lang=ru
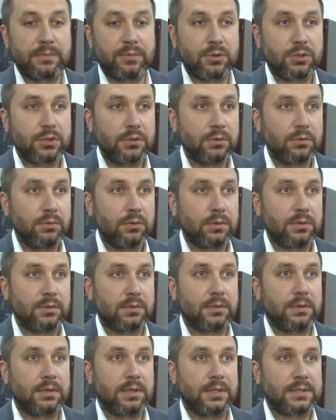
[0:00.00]
прошлый год
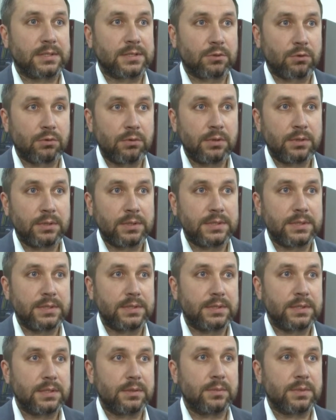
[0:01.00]
отстроена
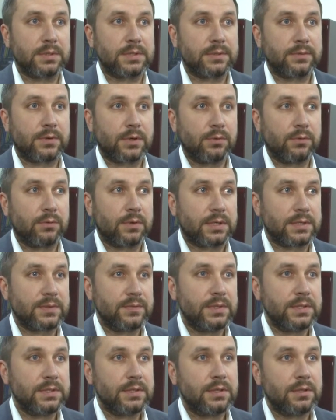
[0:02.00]
система цифрового
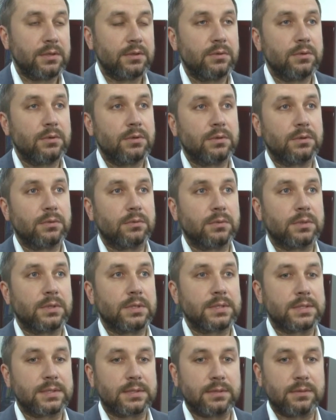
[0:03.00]
развития региона. У
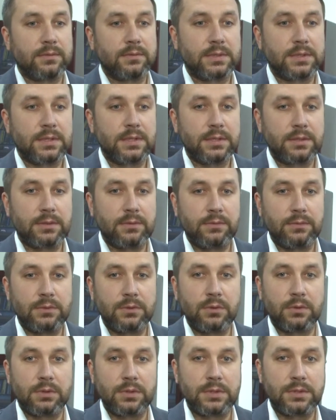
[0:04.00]
нас, вы знаете,
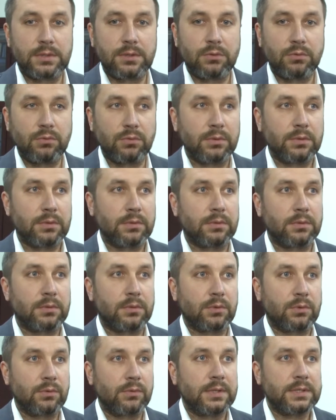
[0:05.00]
введен институт э,
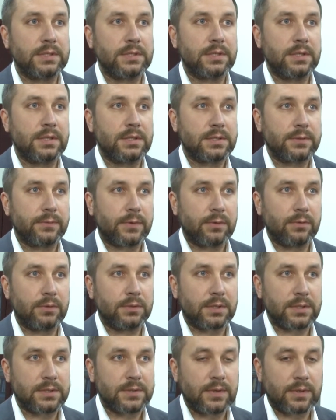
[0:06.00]
руководителей цифровой
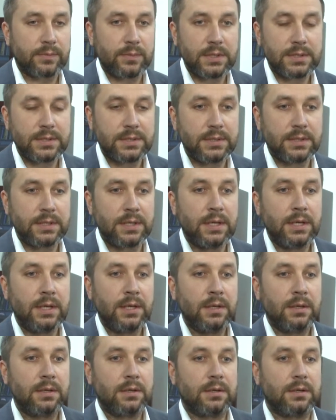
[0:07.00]
трансформации.
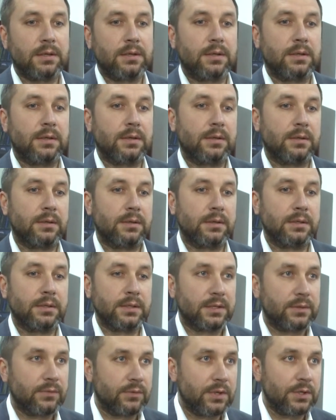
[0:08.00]
Э,
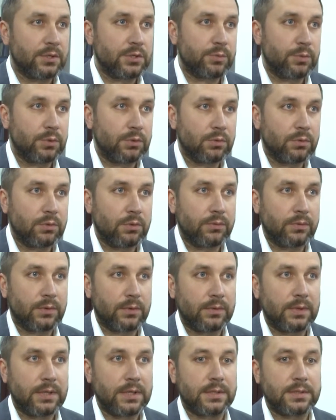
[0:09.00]
Игнат Евгеньевич Петухов
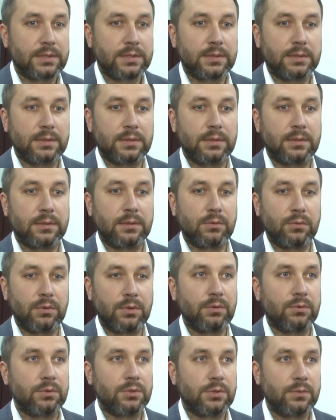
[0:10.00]
является
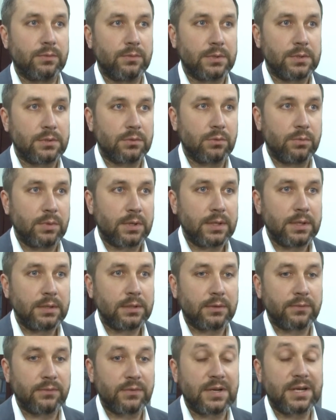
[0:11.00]
курирующим
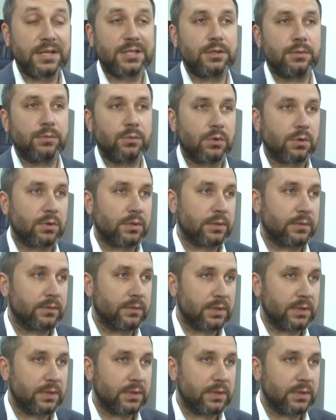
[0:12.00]
вице-губернатором. В каждом органе